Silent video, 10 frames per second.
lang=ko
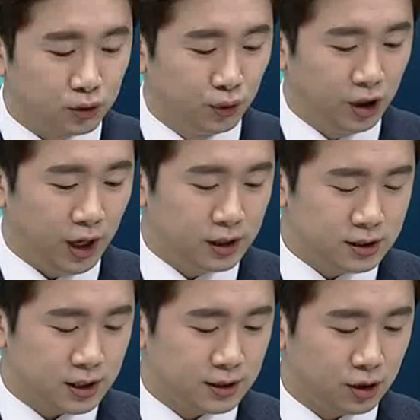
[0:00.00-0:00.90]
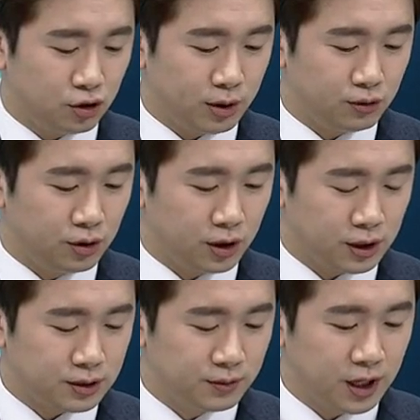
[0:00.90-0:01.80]
돈이 되는 시장 새끼로 바로
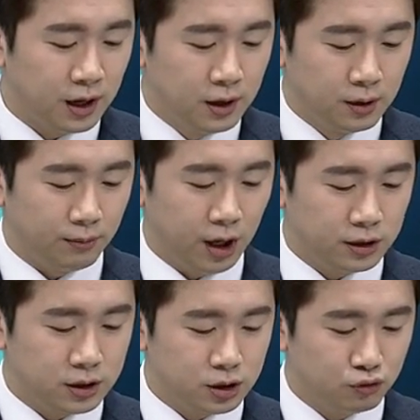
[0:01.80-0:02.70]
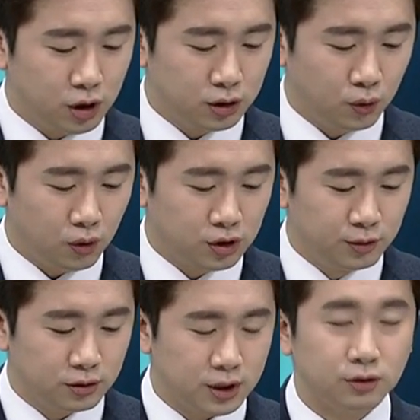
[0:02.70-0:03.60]
이어가겠습니다. 메리츠증권
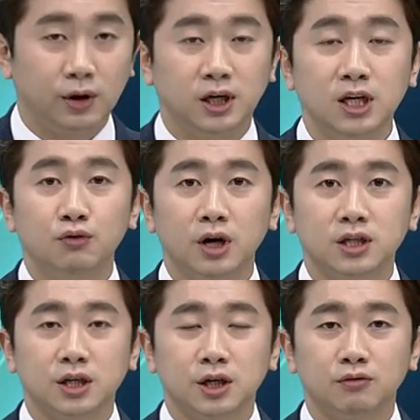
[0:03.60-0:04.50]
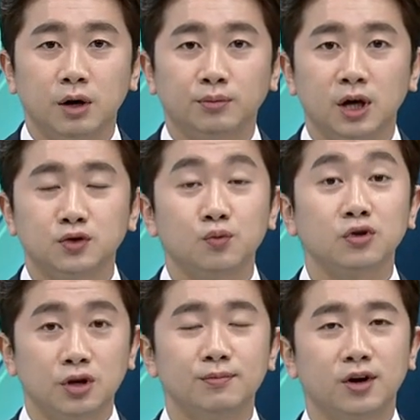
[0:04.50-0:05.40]
동업금융센터의 이권희 차장과 함께
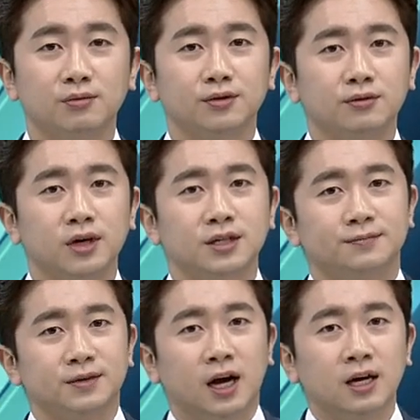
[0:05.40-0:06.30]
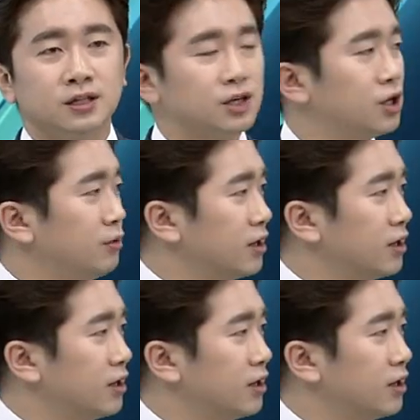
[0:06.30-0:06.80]
종목 선별해 보도록 하겠습니다. 차장님